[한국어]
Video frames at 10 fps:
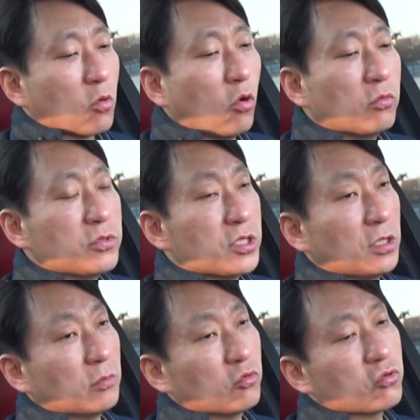
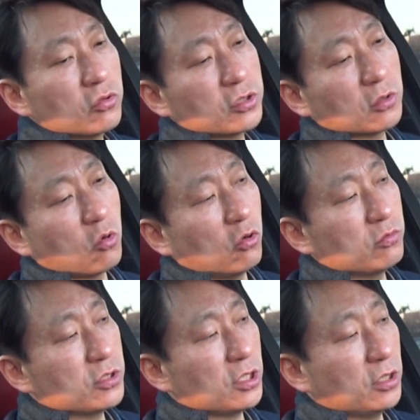고음질 무손실
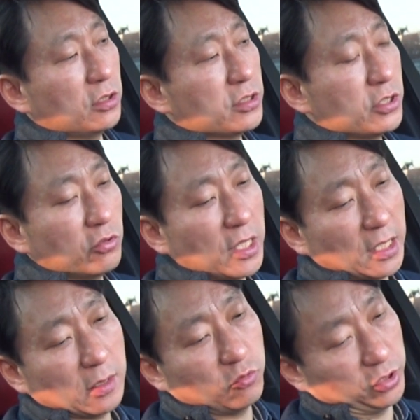고음질을
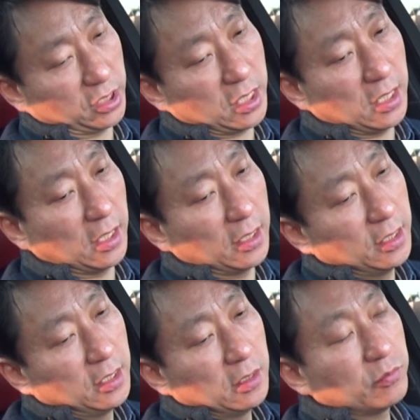지원하다 보니까
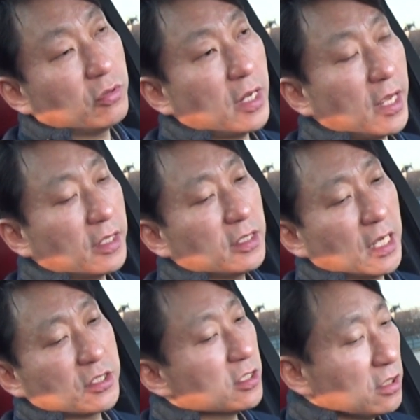
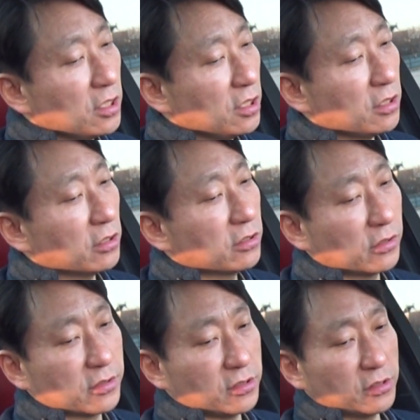플렉이나 CD를
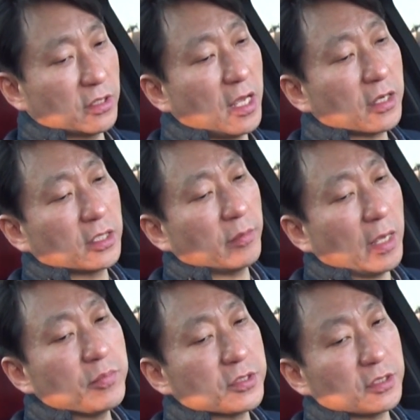들었을 때, 그
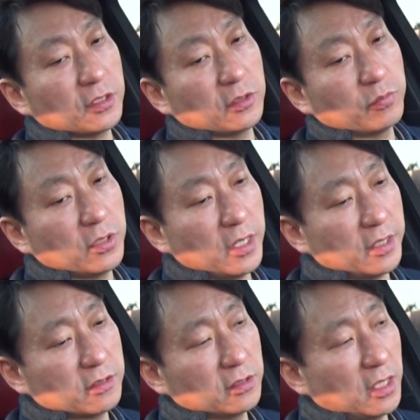다음에 MP3를
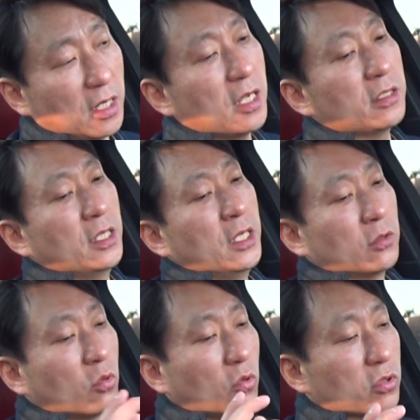플레이했을 때랑
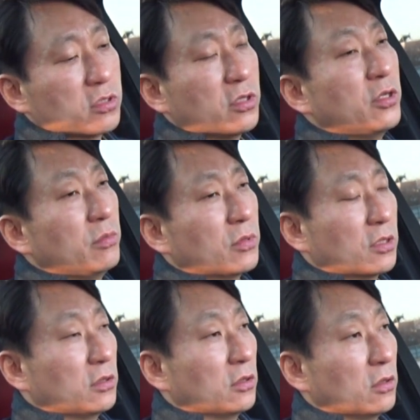또 스트림,
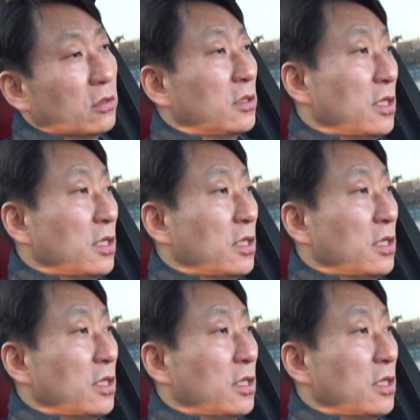그,